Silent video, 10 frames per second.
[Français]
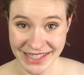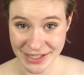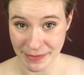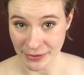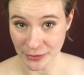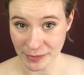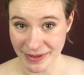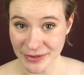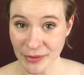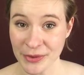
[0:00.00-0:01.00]
J'espère donc
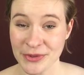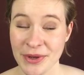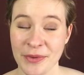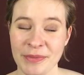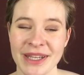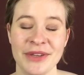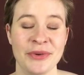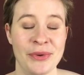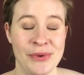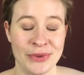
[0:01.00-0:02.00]
maintenant que tu as compris
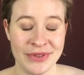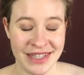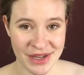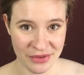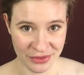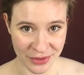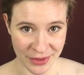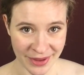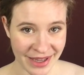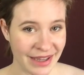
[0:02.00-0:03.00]
que le
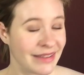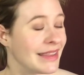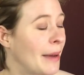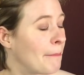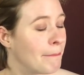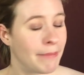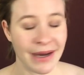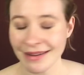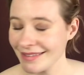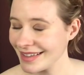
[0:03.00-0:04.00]
TFE n'a
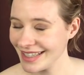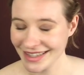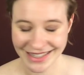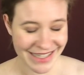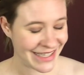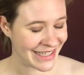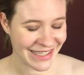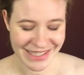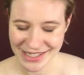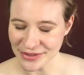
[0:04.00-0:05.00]
pas été
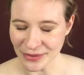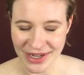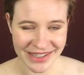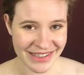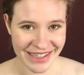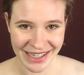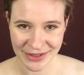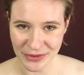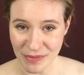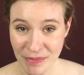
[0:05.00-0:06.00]
signé dans l'intérêt
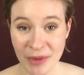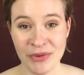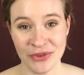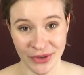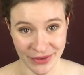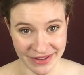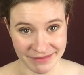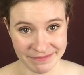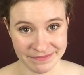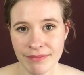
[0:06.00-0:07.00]
du peuple français.
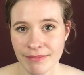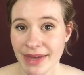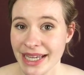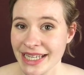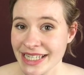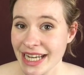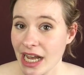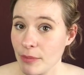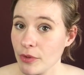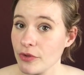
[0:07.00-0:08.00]
Mais
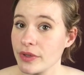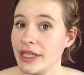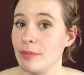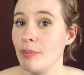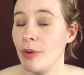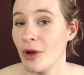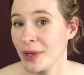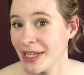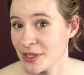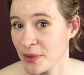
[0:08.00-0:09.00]
généralement, ce qui
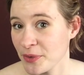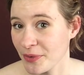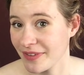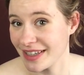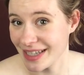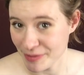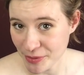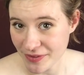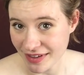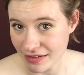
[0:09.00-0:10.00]
bloque les gens dans cette
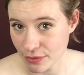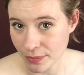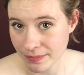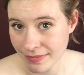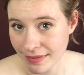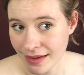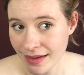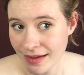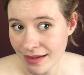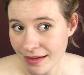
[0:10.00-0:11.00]
démonstration,
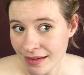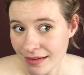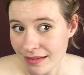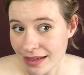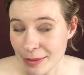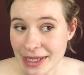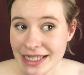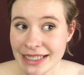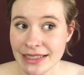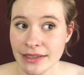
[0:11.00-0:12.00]
eh
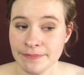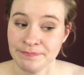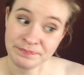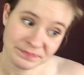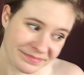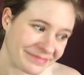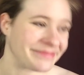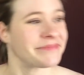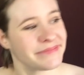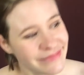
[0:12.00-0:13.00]
ben,
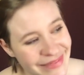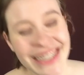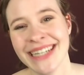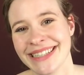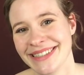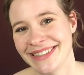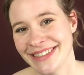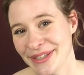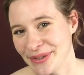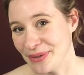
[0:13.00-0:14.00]

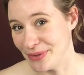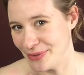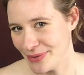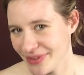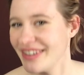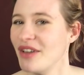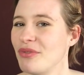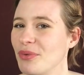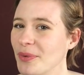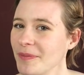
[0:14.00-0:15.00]
c'est que le
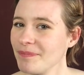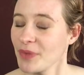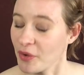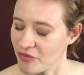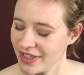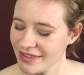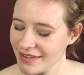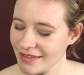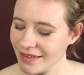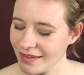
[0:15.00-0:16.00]
TFE, en
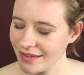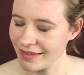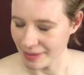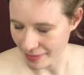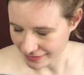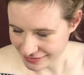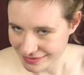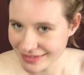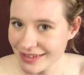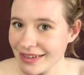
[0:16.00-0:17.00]
fait, eh ben,
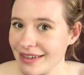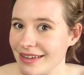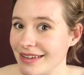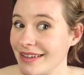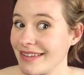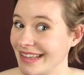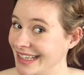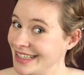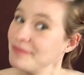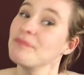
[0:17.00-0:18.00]

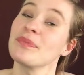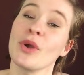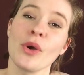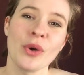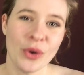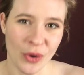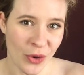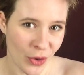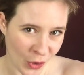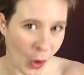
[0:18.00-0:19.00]
c'est
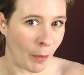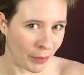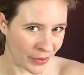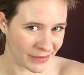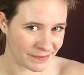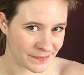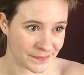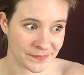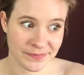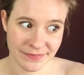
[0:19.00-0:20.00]
l'Europe.
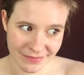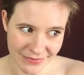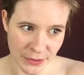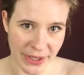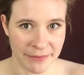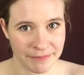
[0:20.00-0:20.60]
Ouais.